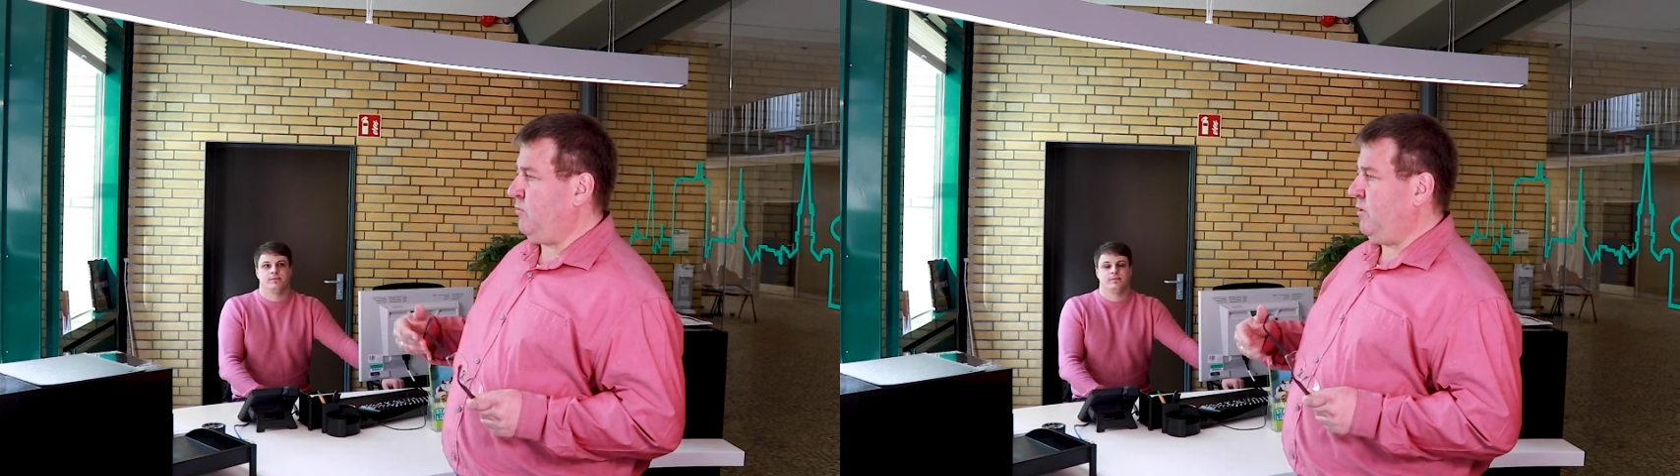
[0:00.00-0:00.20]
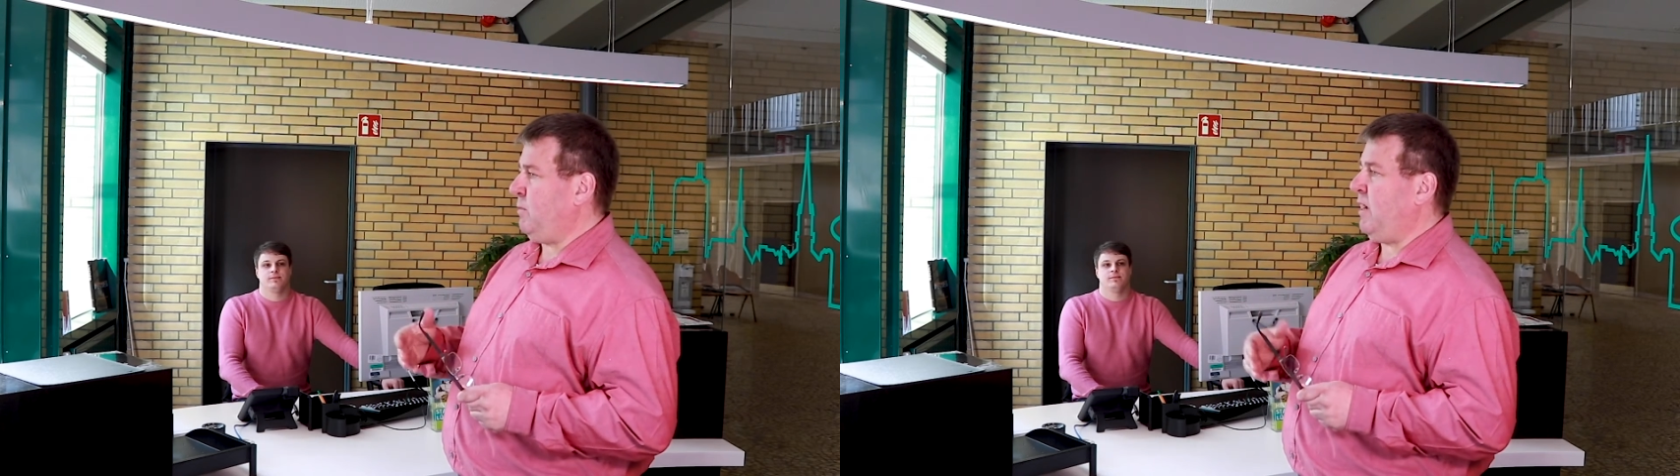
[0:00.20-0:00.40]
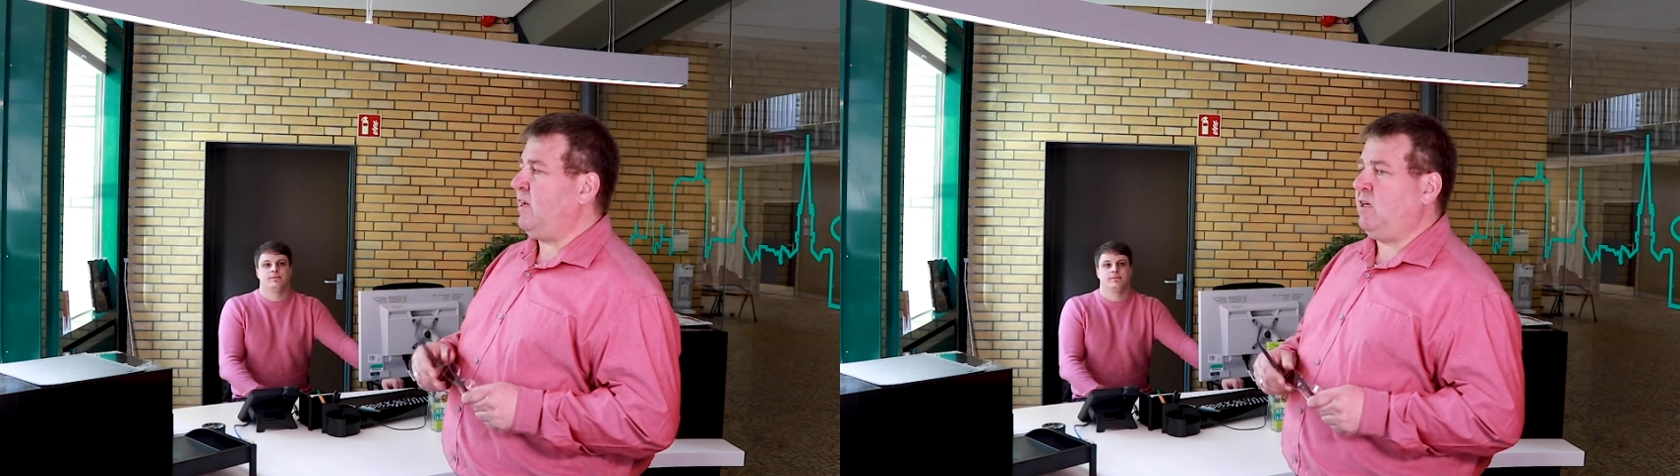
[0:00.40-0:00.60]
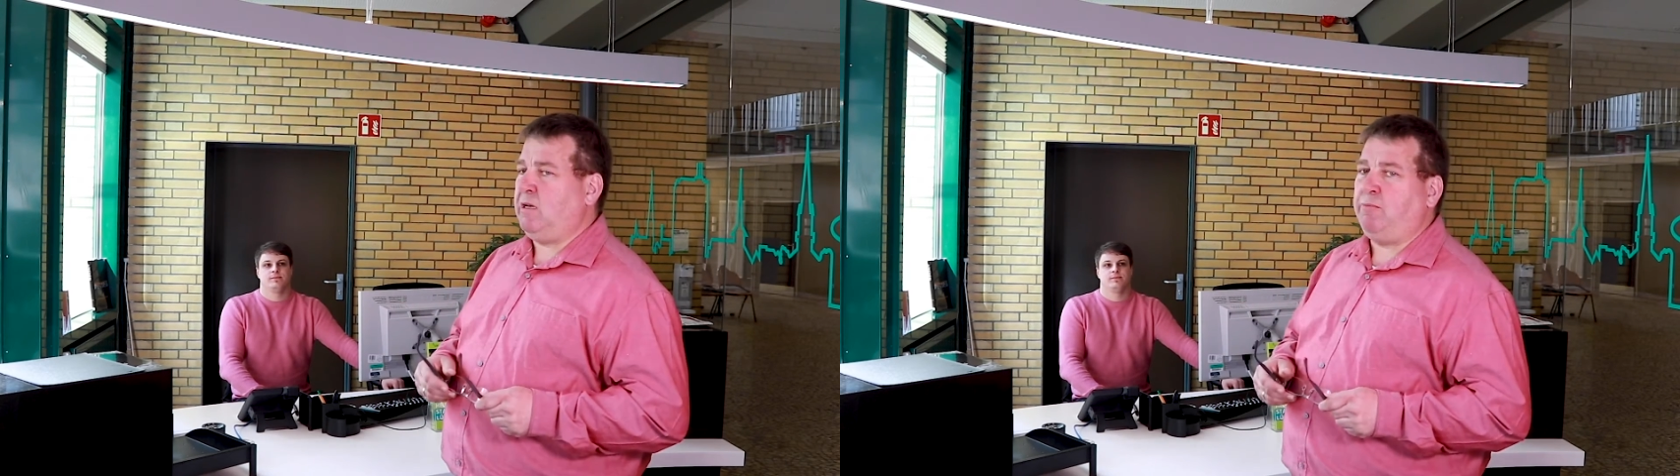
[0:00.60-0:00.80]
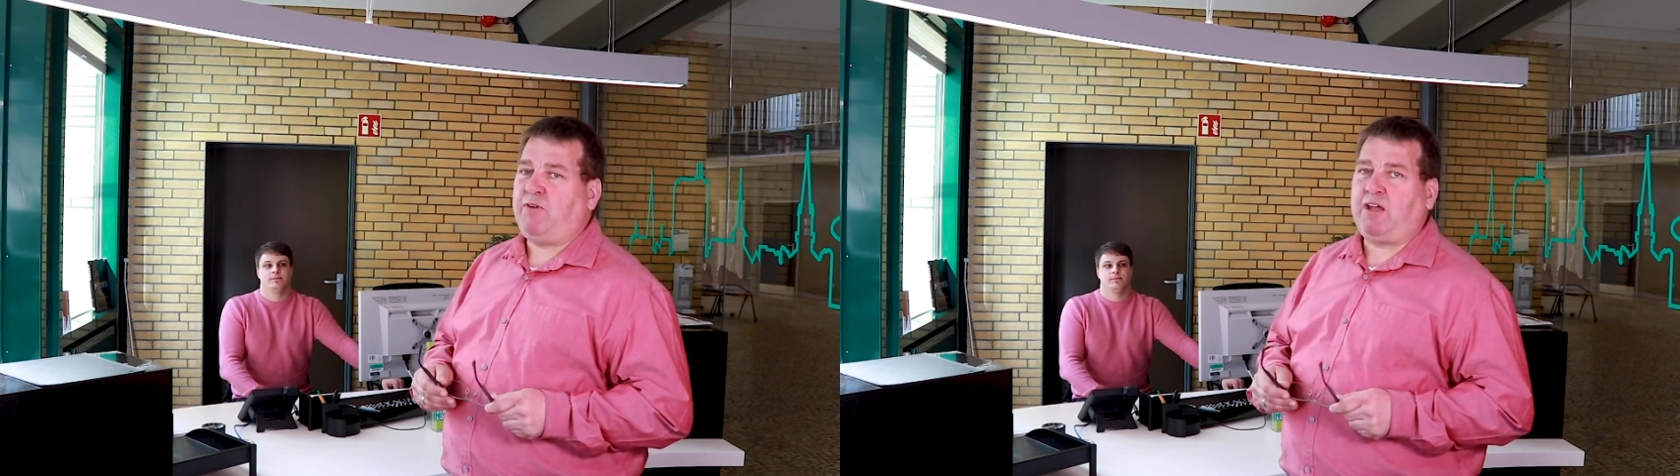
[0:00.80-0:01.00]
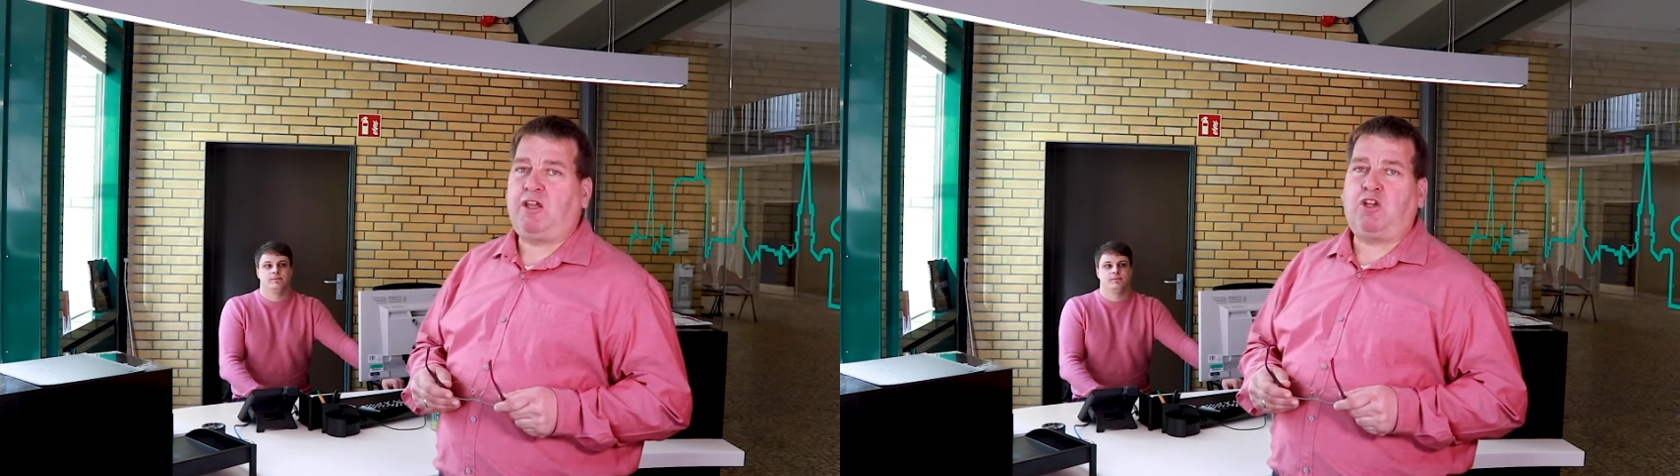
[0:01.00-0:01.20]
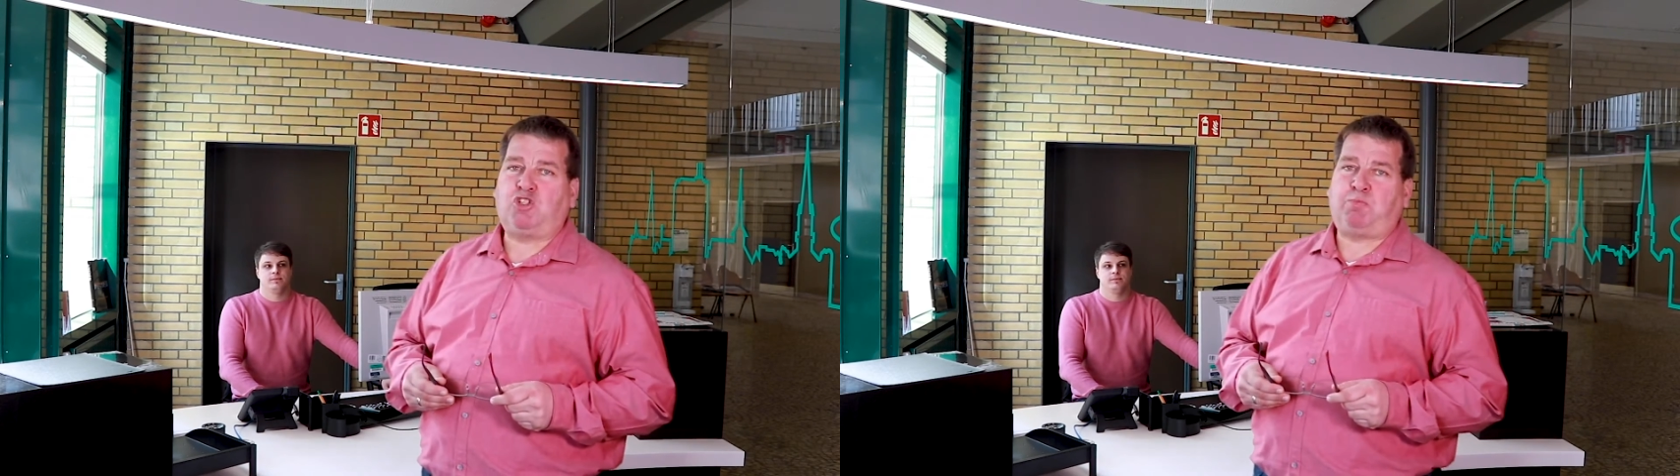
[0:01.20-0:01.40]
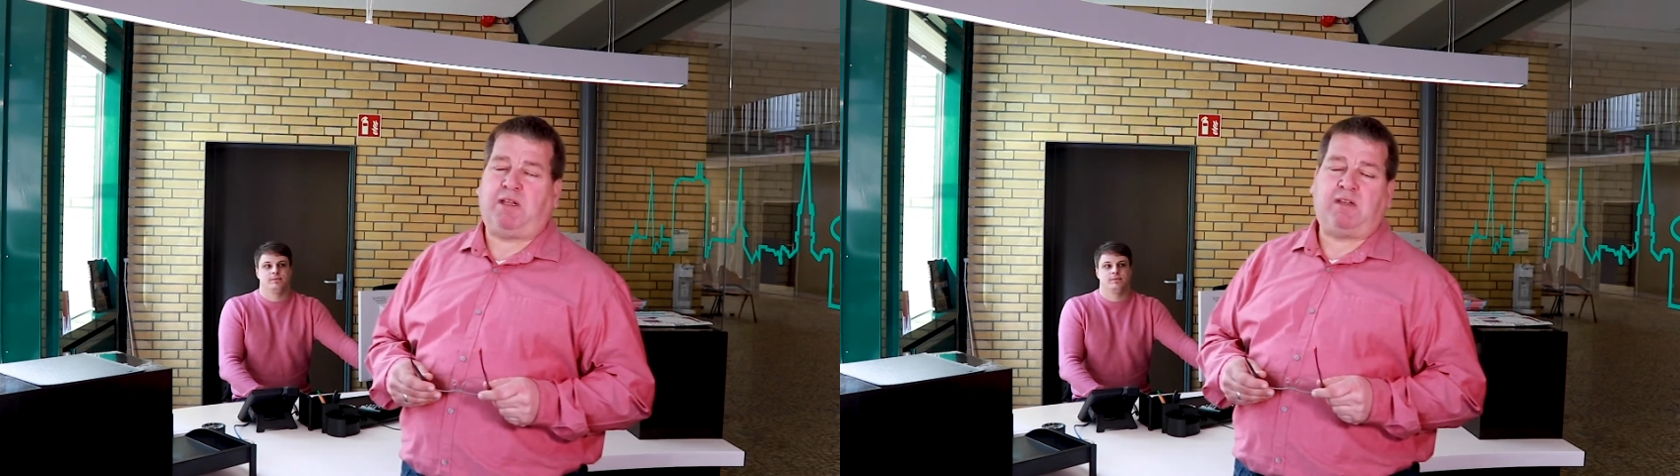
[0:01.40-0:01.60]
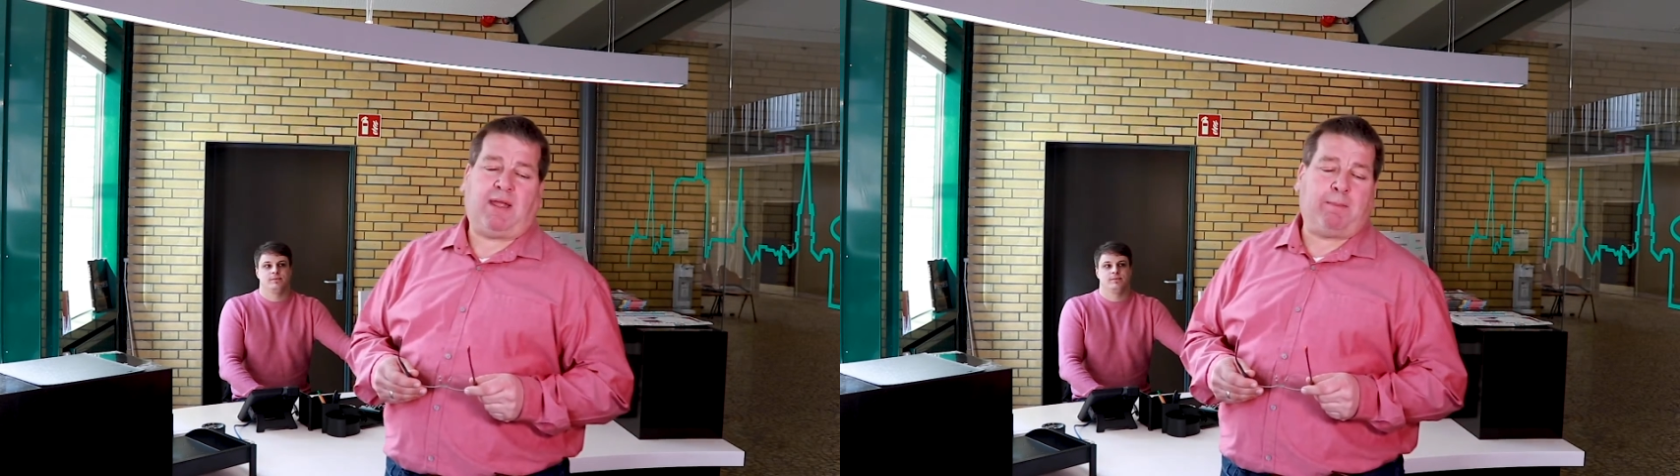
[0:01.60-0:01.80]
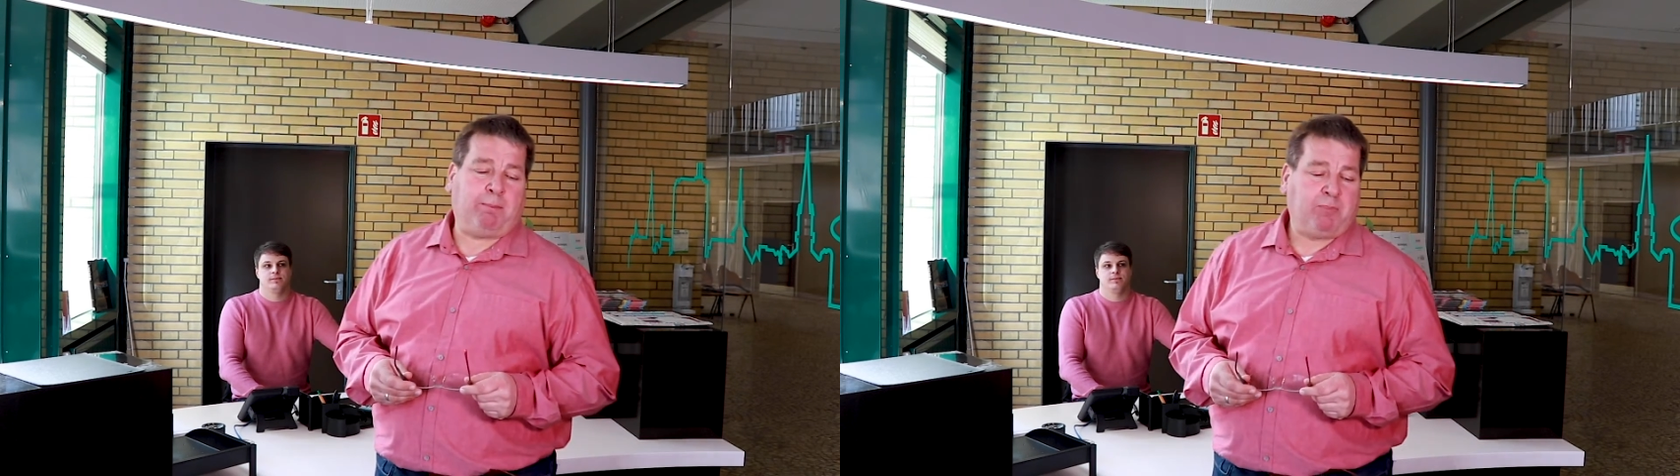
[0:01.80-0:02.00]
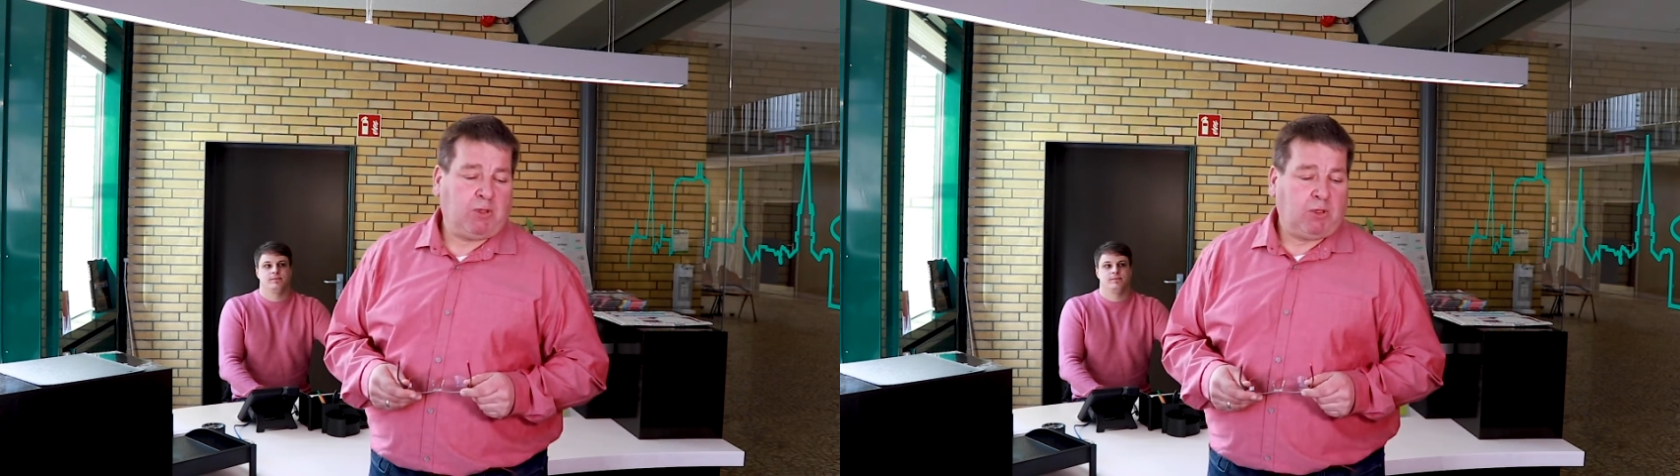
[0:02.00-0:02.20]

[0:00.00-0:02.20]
vor dem eigentlichen Empfang gespannt haben.